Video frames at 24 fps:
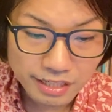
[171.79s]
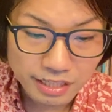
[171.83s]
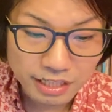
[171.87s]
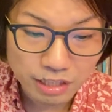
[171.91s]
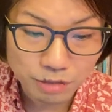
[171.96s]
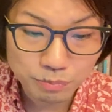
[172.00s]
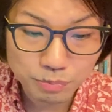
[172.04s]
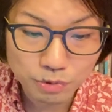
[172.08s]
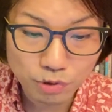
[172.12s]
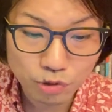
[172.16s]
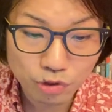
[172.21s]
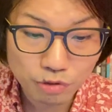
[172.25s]

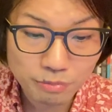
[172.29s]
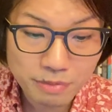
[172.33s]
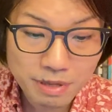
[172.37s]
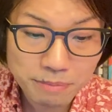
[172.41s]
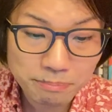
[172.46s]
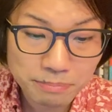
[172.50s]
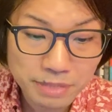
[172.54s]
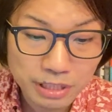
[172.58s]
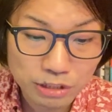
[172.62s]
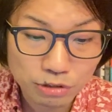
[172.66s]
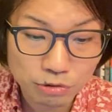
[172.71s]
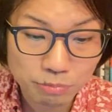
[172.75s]
ハロプロの
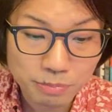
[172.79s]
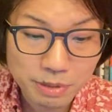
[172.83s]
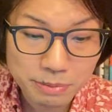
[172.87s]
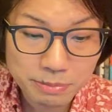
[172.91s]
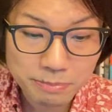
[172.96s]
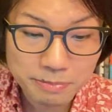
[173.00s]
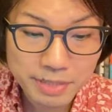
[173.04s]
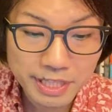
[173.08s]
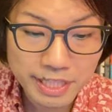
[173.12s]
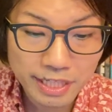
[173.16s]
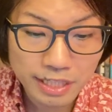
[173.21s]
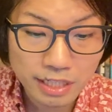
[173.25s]
メンバーと
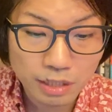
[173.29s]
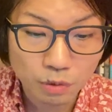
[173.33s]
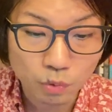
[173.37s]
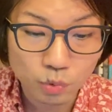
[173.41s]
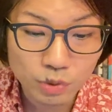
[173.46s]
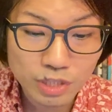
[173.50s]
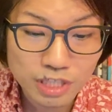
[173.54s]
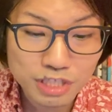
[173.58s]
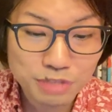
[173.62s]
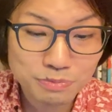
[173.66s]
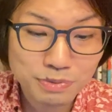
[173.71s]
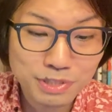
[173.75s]
ベビメタが
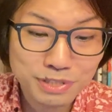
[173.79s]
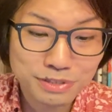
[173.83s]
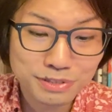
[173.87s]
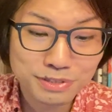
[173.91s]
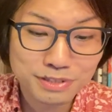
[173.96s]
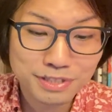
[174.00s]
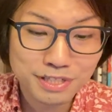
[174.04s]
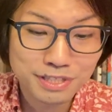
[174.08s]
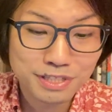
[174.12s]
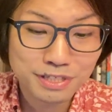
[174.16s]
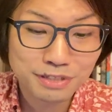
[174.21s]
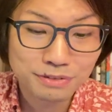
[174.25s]
同じフェス
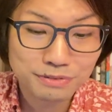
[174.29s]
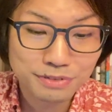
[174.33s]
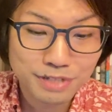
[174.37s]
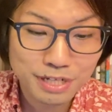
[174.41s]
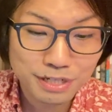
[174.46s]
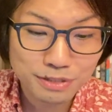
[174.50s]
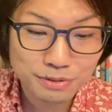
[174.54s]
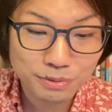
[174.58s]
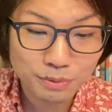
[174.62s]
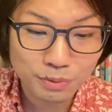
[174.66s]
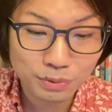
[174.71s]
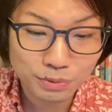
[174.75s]
に出てく
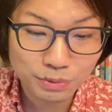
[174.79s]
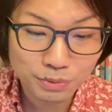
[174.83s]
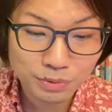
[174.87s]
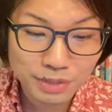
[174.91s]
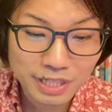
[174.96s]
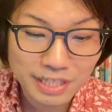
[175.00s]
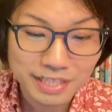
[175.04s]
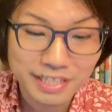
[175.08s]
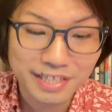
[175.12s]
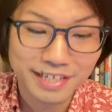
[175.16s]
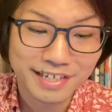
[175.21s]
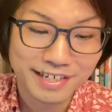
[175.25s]
れること
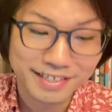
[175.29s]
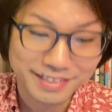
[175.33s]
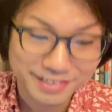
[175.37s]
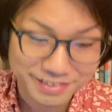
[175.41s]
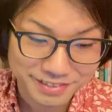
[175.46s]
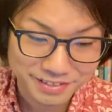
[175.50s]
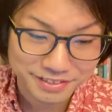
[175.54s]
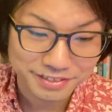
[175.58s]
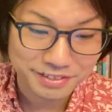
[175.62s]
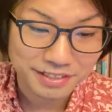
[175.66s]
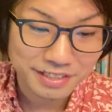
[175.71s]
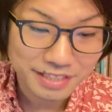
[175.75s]
が願い
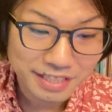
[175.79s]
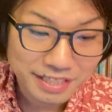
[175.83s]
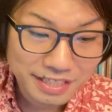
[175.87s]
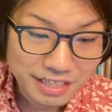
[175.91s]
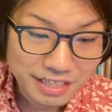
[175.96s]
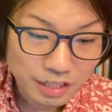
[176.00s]
です。